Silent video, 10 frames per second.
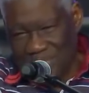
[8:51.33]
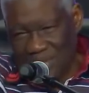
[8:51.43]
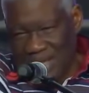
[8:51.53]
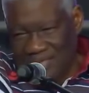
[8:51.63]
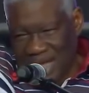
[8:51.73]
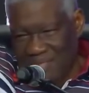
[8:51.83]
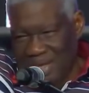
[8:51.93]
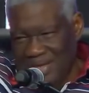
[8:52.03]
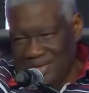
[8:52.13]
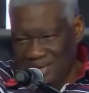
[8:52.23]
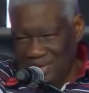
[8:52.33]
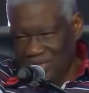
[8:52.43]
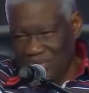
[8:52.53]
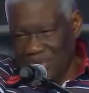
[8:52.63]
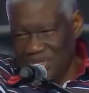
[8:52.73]
tu lèves ta main
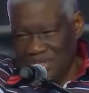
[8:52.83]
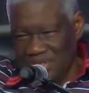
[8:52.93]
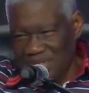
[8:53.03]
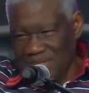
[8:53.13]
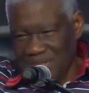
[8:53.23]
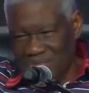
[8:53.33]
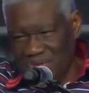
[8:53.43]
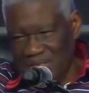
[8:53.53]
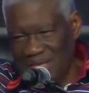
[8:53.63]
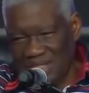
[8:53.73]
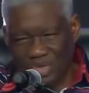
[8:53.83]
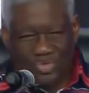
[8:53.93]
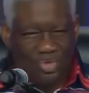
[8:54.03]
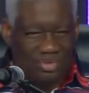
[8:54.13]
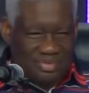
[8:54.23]
et tu me dis ce que tu as dit là, c'est
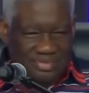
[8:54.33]
faux.